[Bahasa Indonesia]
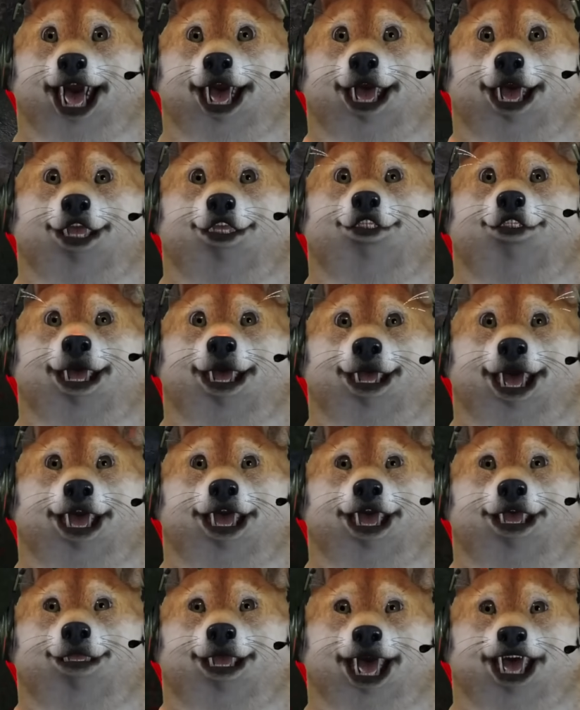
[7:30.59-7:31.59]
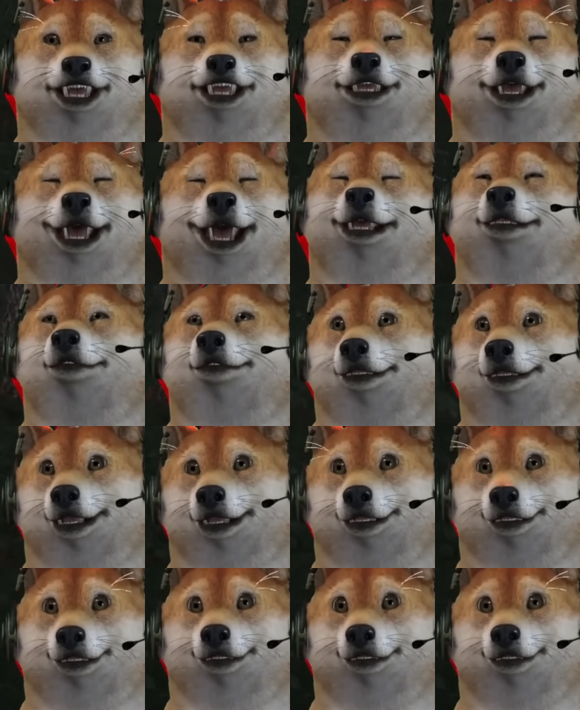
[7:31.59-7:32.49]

jalannya saja kawan ya. Bisa, bisa.